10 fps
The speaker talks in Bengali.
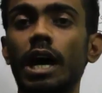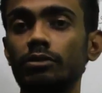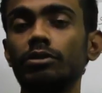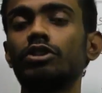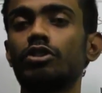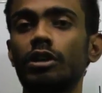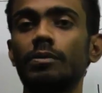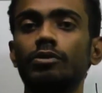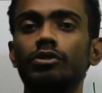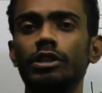আধুনিক
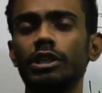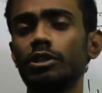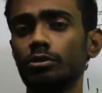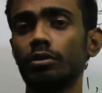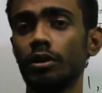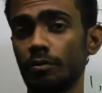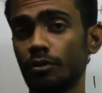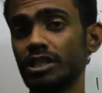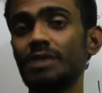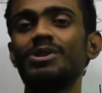সংখ্যা পদ্ধতি কিন্তু
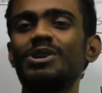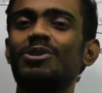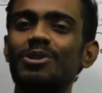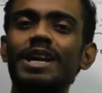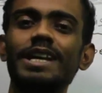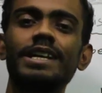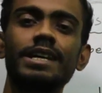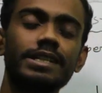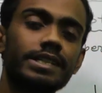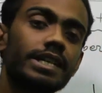মজার বিষয় হলো এই
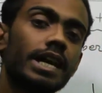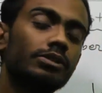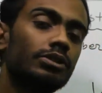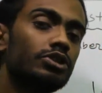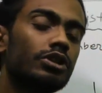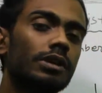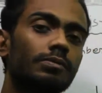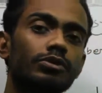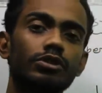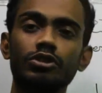যে এই আধুনিক সংখ্যা
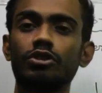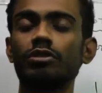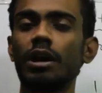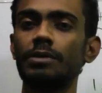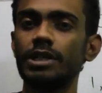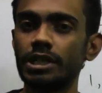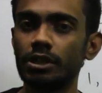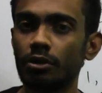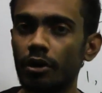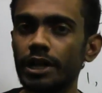পদ্ধতি যখন
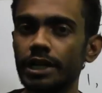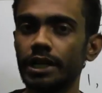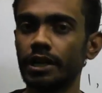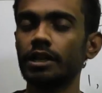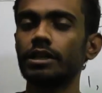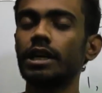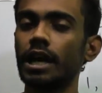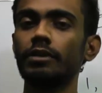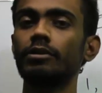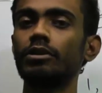আবিষ্কৃত হয়নি তার
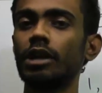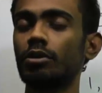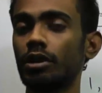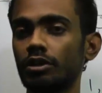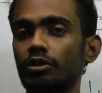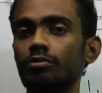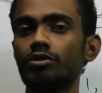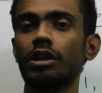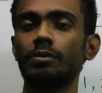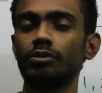আগেও কিন্তু আরও অনেক রকম
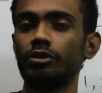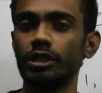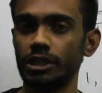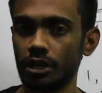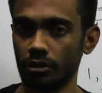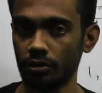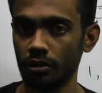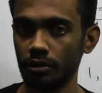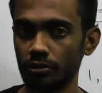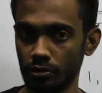সংখ্যা পদ্ধতি ছিল
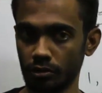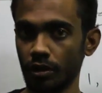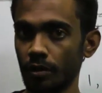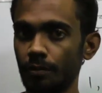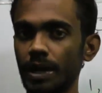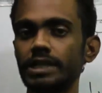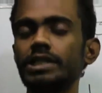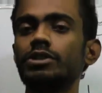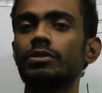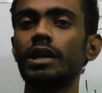তো
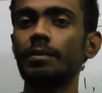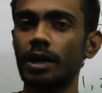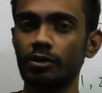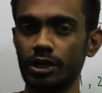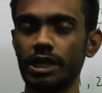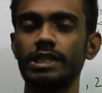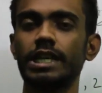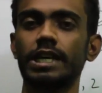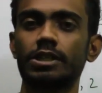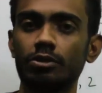প্রাচীন যুগে মানুষেরা
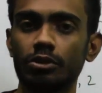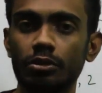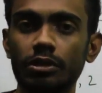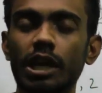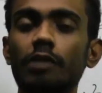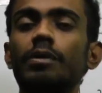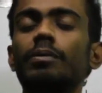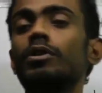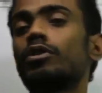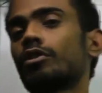যে কাজ করতো তারা
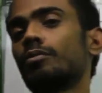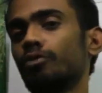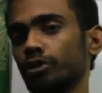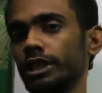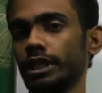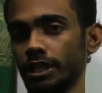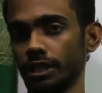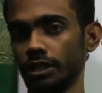বিভিন্ন রকম প্রতীক